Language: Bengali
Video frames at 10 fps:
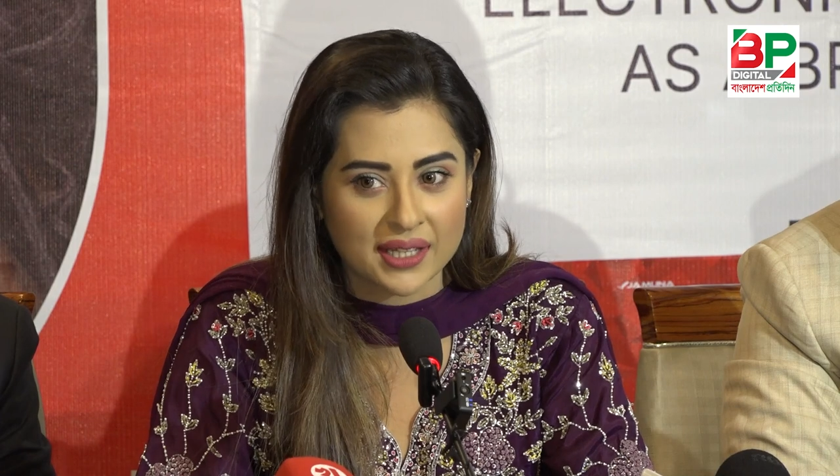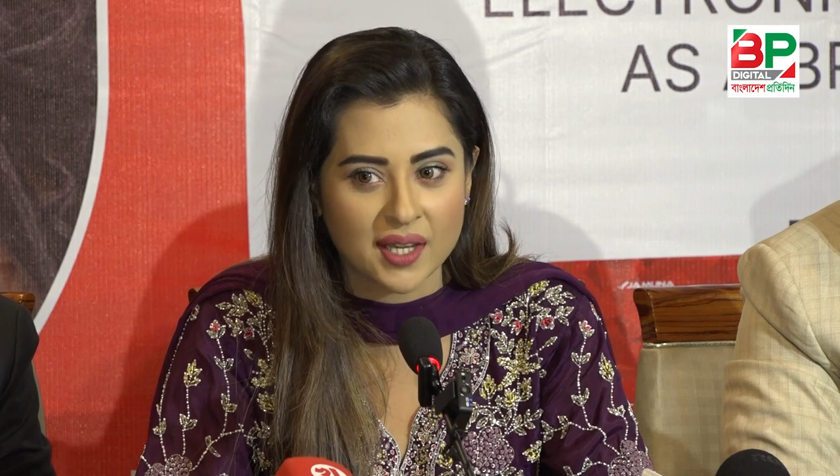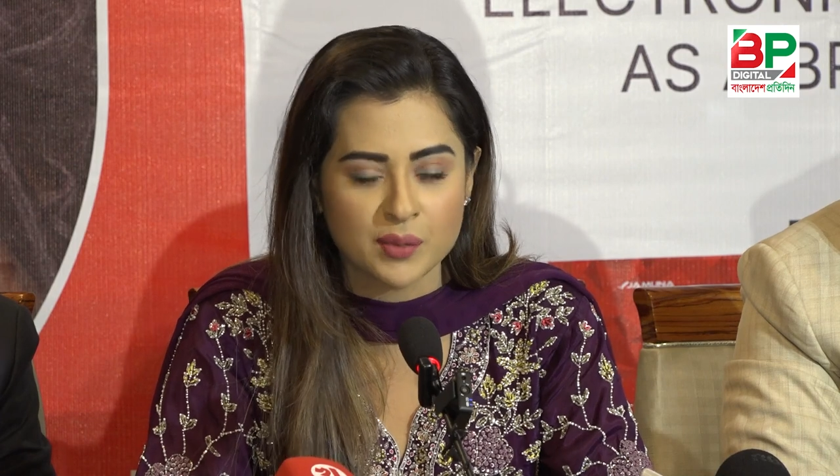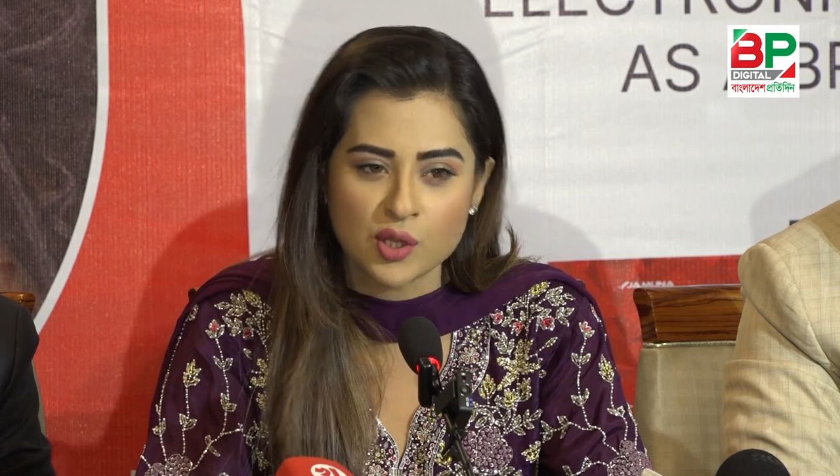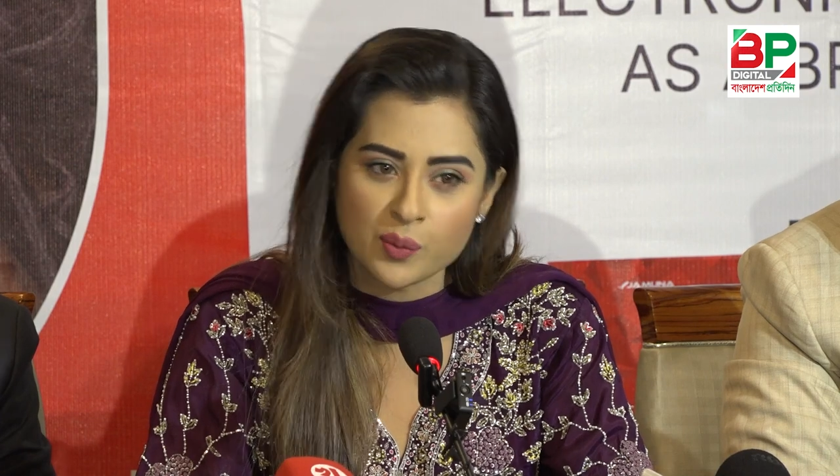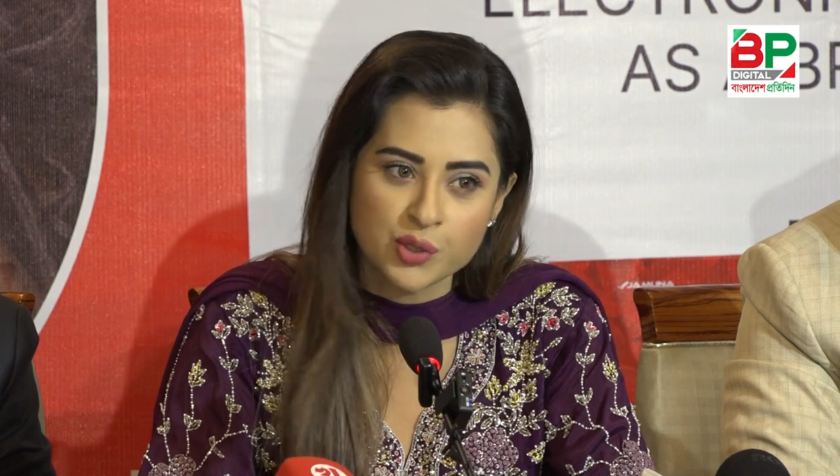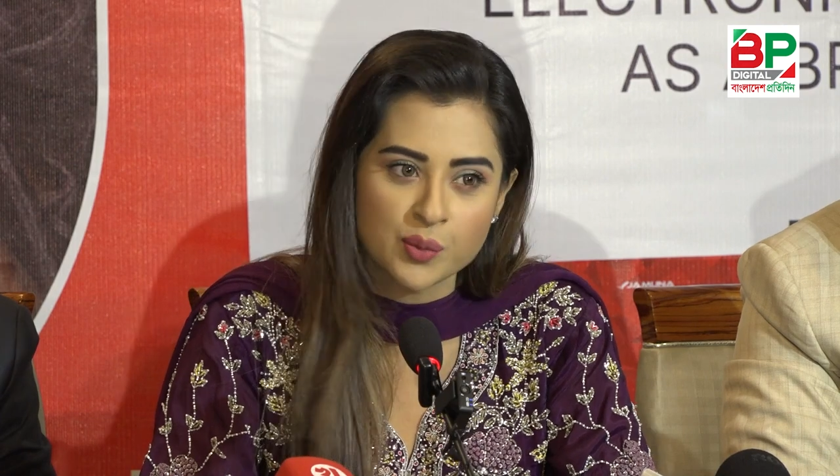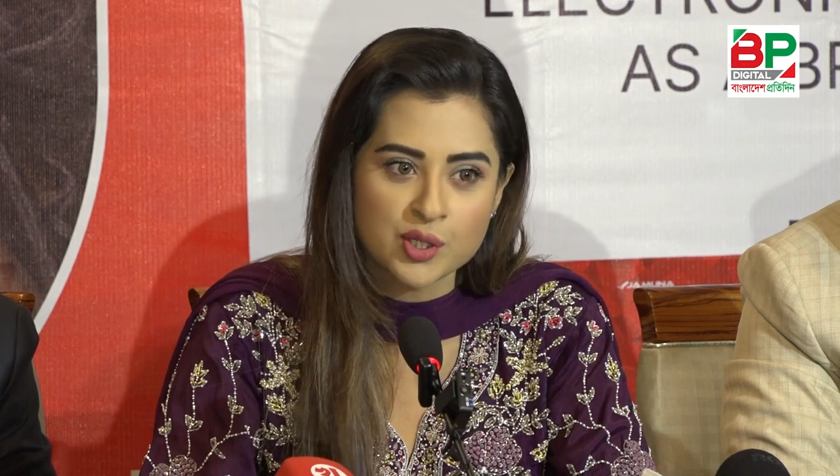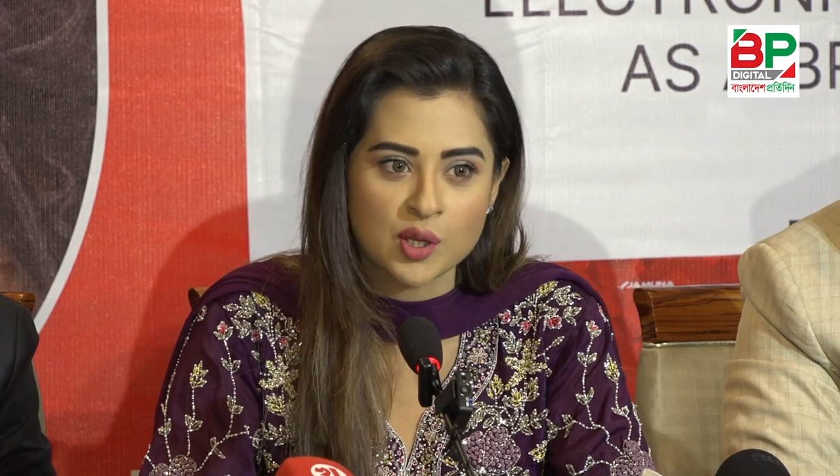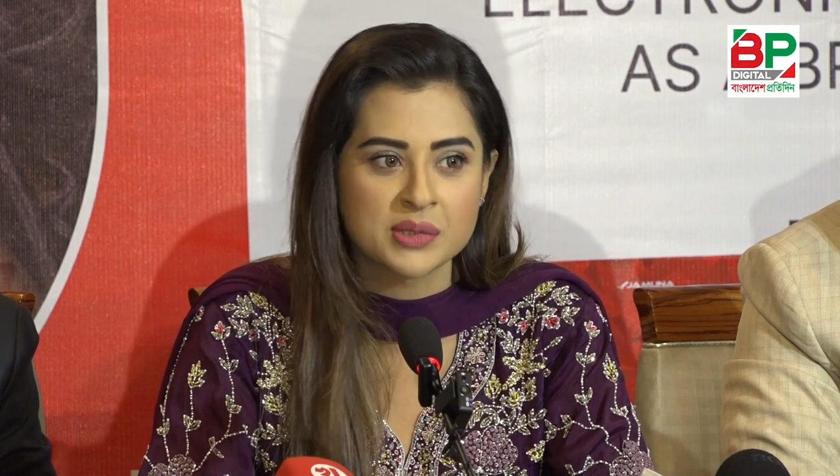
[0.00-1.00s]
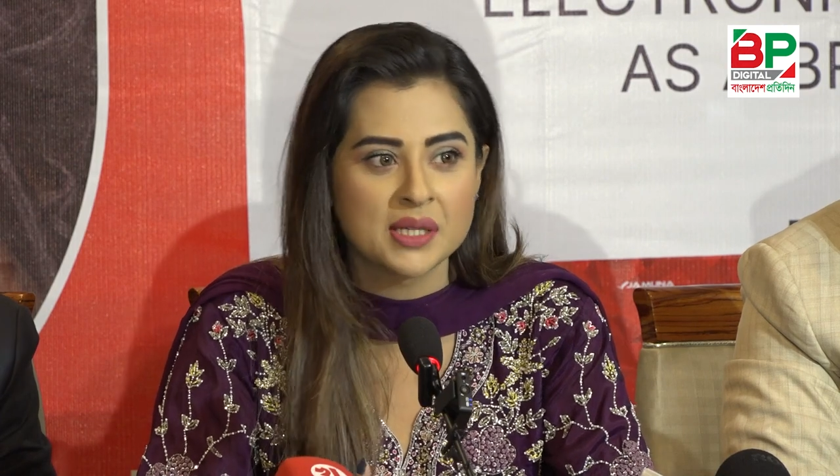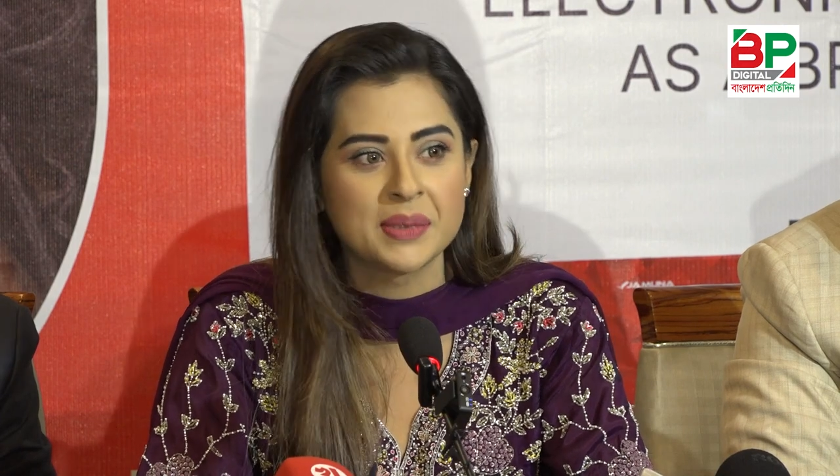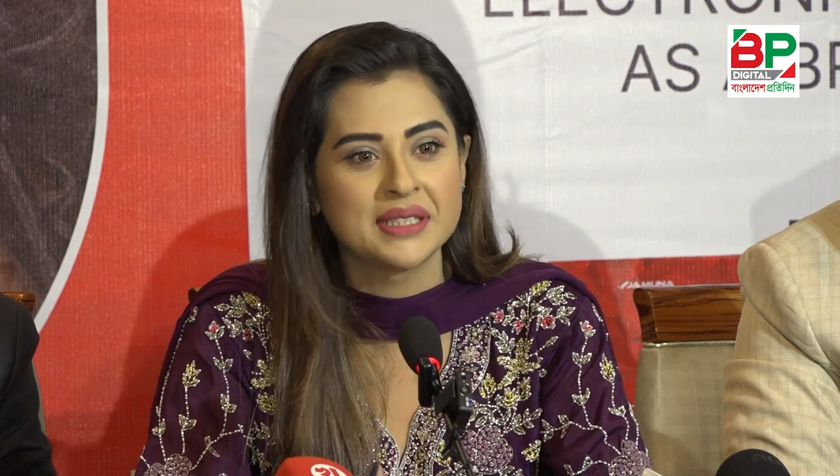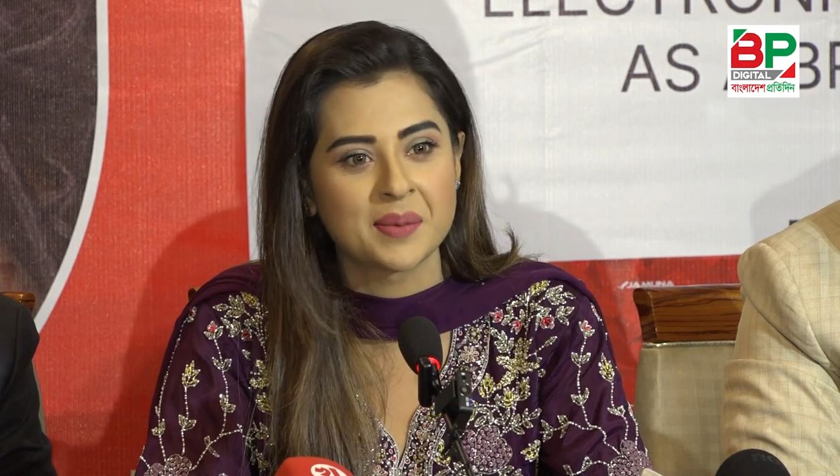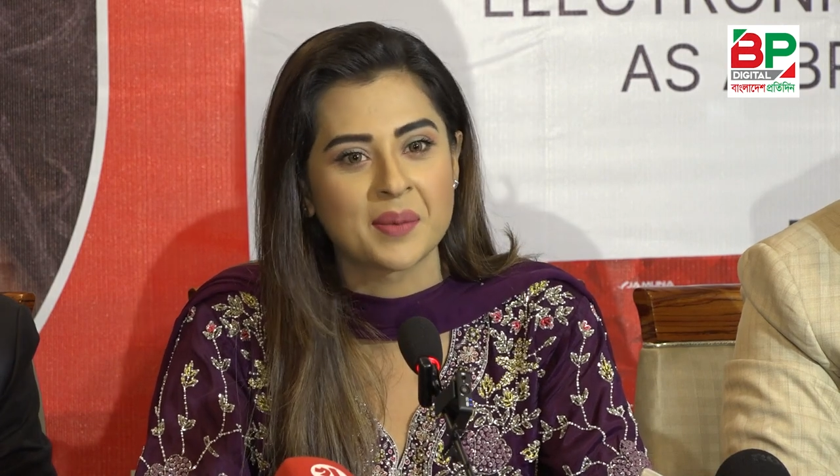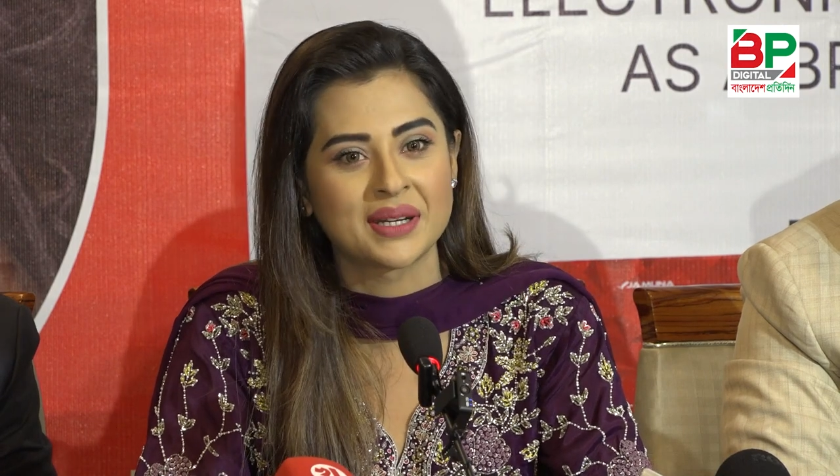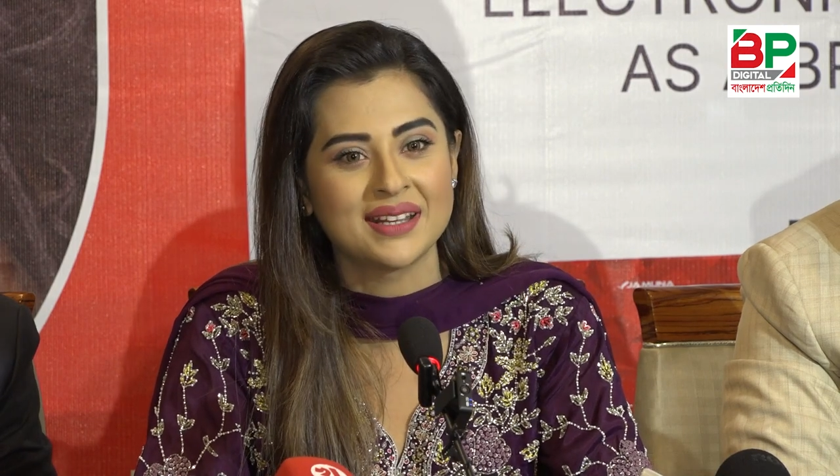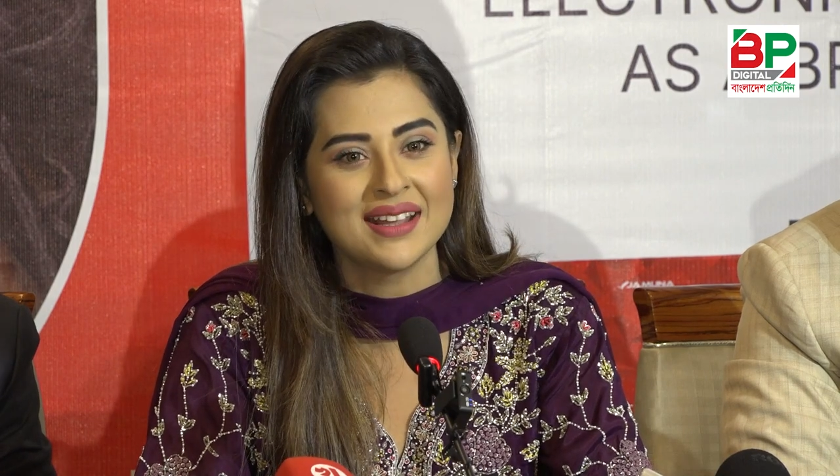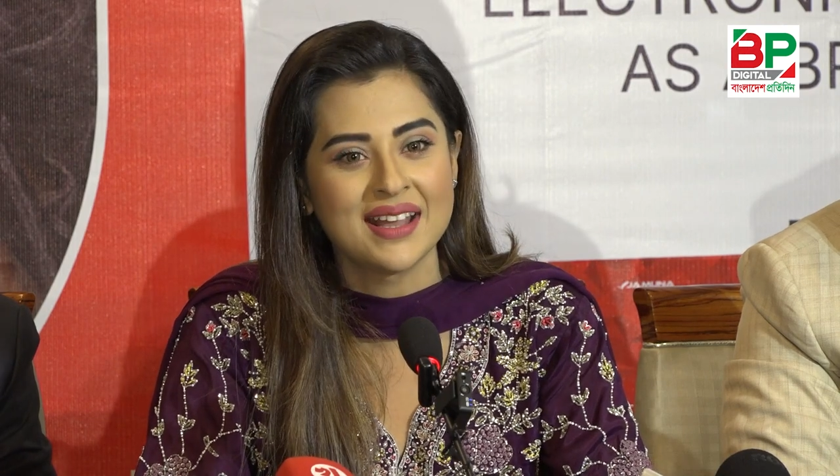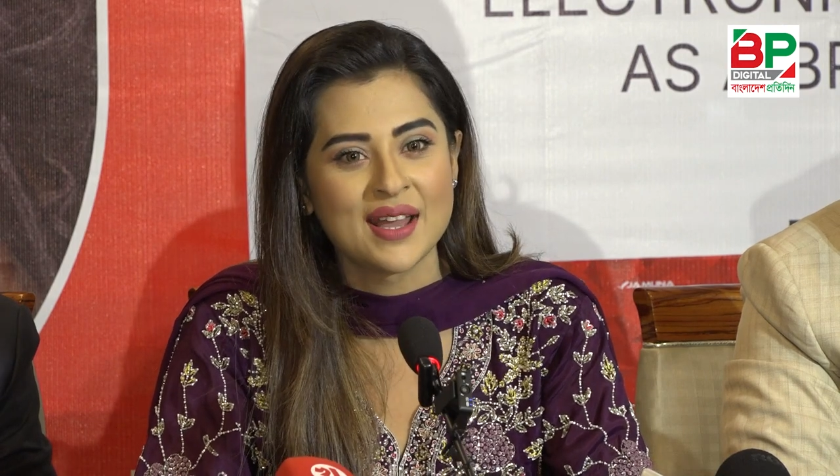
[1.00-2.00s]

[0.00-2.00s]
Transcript: থাকি আমি সবসময় সব শিল্পীদের ব্যাপারে